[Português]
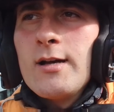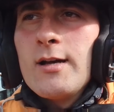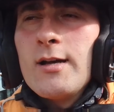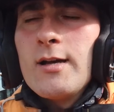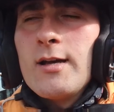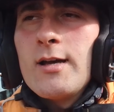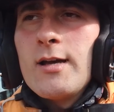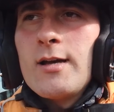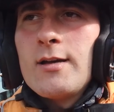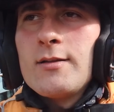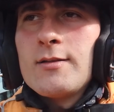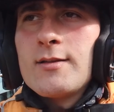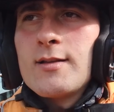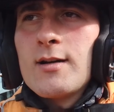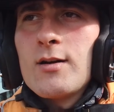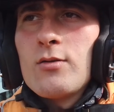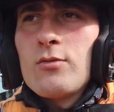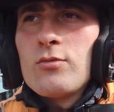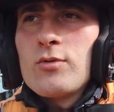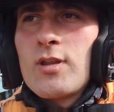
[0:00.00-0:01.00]
É,
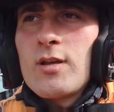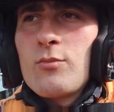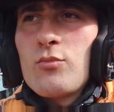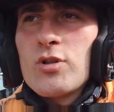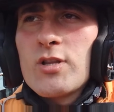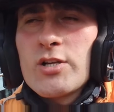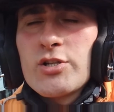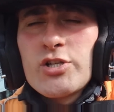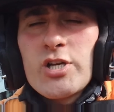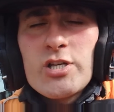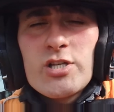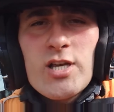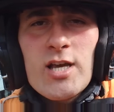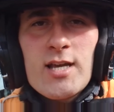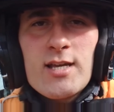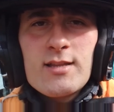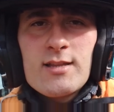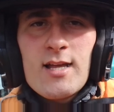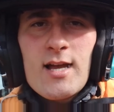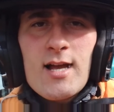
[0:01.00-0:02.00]
então tem muita gente
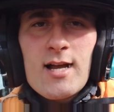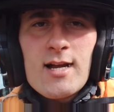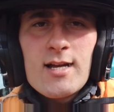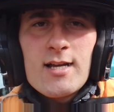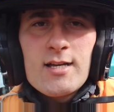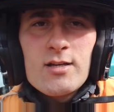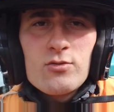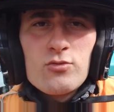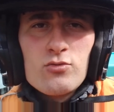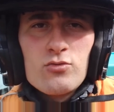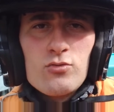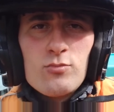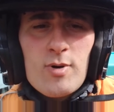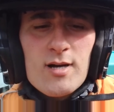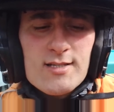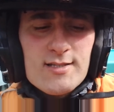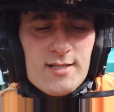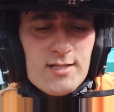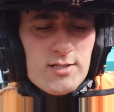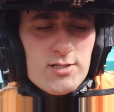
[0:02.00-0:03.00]
aí que está ganhando
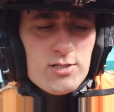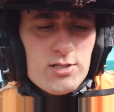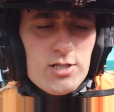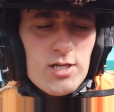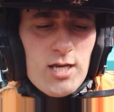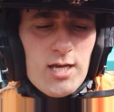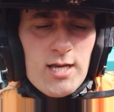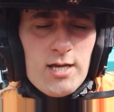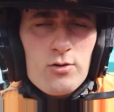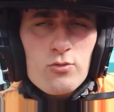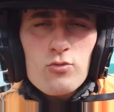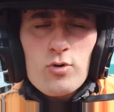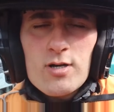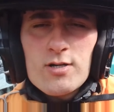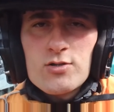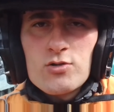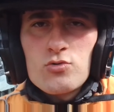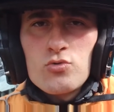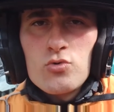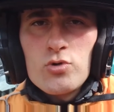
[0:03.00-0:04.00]
bastante dinheiro com
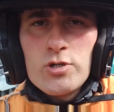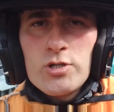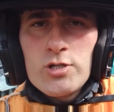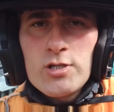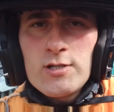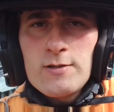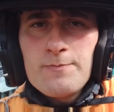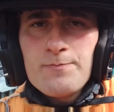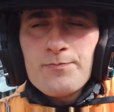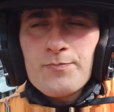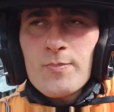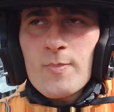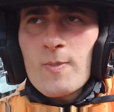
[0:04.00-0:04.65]
a Sturge.